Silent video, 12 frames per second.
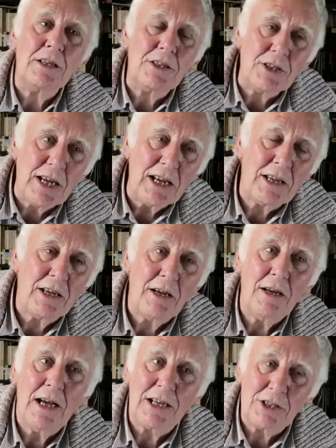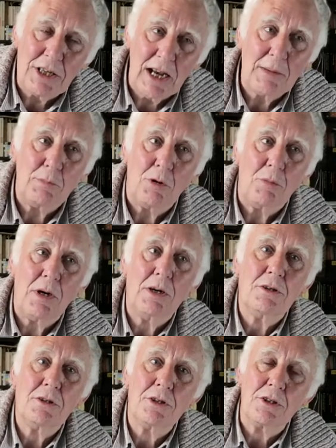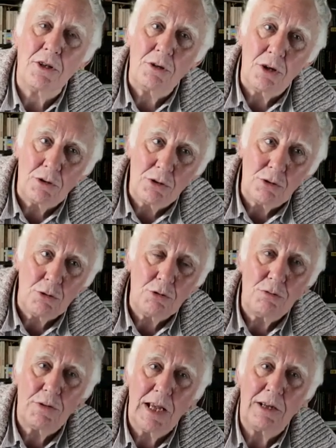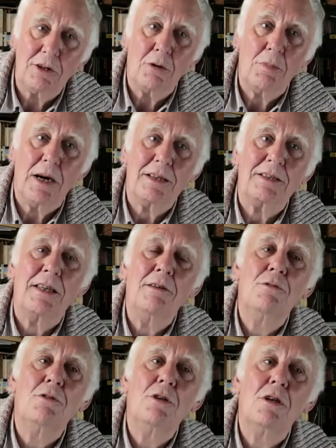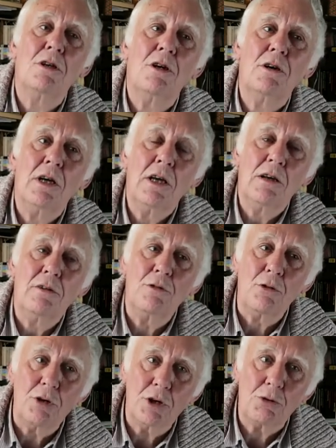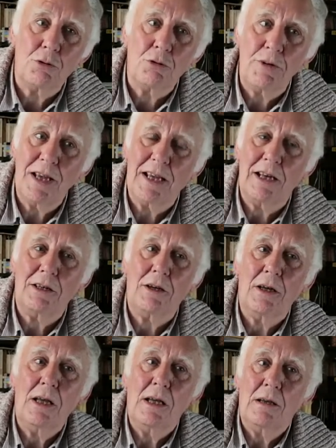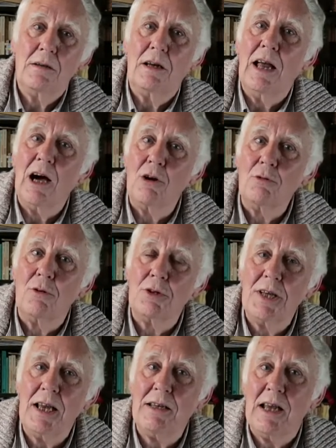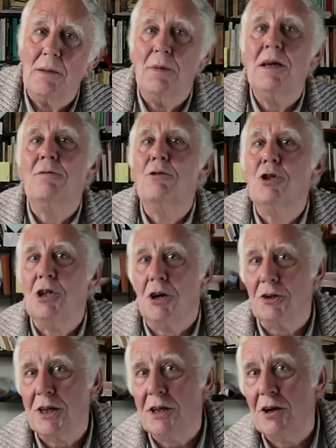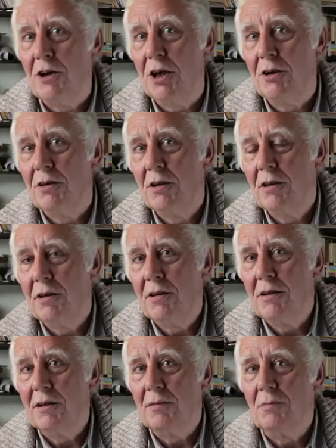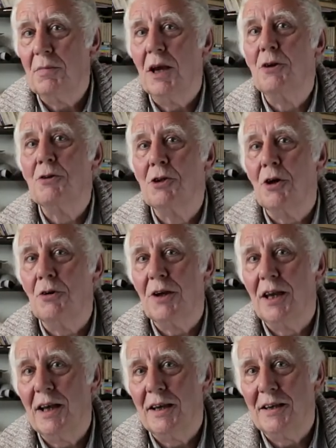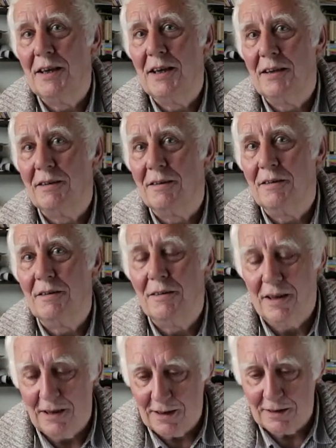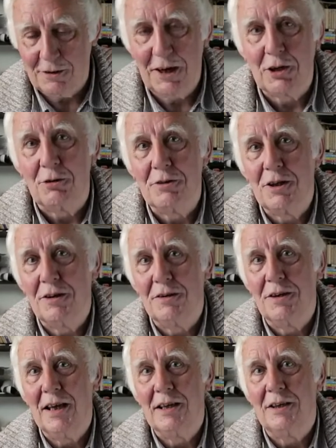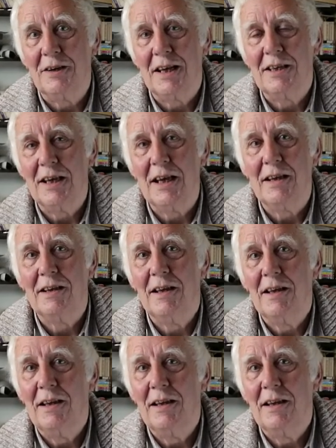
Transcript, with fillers: chacun, à chaque moment, se retrouve quelque part. Si vous ne vous retrouvez quelque, là où vous êtes, eh bien, vous changez de lieu. Berlusconi a dit qu'il est très content d'être chrétien.